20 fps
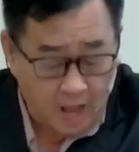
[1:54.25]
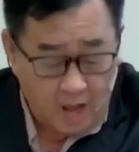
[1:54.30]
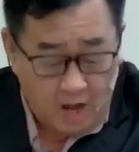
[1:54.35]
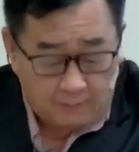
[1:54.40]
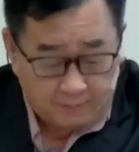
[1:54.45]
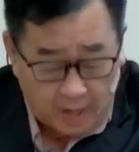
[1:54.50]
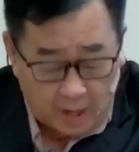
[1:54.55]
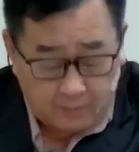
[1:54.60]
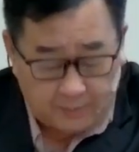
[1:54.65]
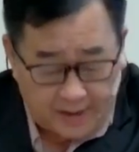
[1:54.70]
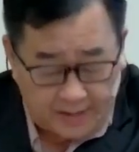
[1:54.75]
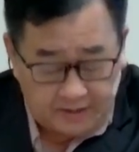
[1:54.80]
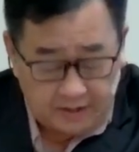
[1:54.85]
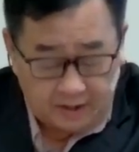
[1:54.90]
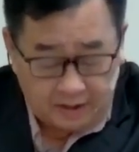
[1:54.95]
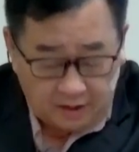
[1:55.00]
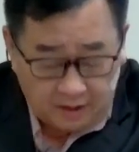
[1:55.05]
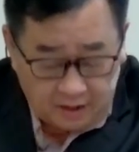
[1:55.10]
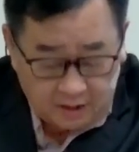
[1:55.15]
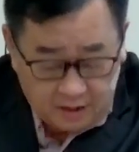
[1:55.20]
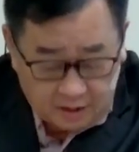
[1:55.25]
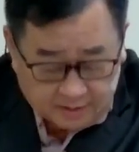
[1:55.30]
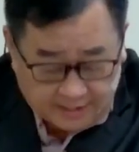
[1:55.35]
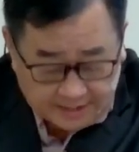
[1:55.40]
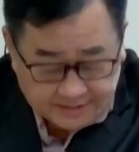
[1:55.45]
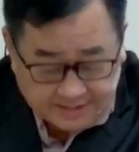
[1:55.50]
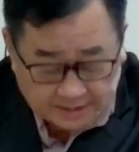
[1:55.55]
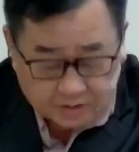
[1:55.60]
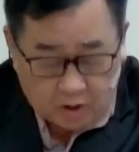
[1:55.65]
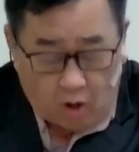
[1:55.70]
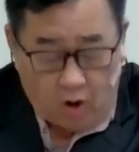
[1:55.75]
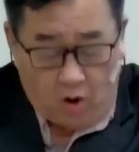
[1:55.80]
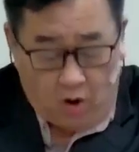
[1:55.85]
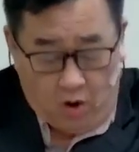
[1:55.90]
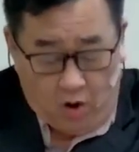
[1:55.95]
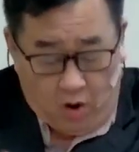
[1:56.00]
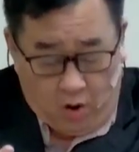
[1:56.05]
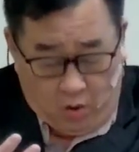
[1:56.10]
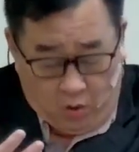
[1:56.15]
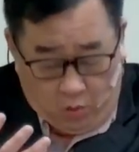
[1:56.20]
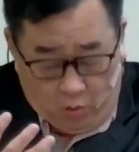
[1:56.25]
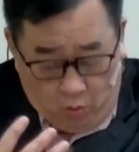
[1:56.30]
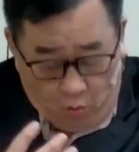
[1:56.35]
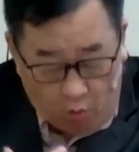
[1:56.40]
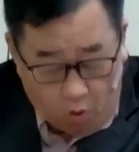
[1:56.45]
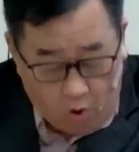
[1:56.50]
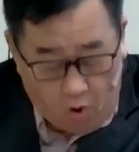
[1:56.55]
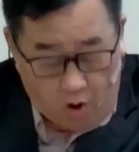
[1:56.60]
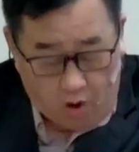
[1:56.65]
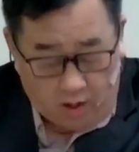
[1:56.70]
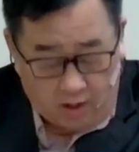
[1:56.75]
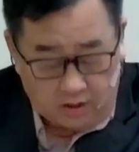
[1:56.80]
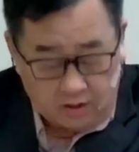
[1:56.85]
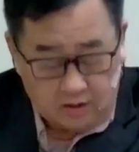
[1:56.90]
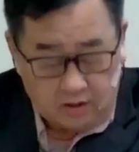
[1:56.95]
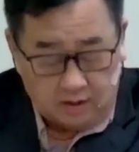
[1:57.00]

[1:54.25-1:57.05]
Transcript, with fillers: 表白因他讲说：“我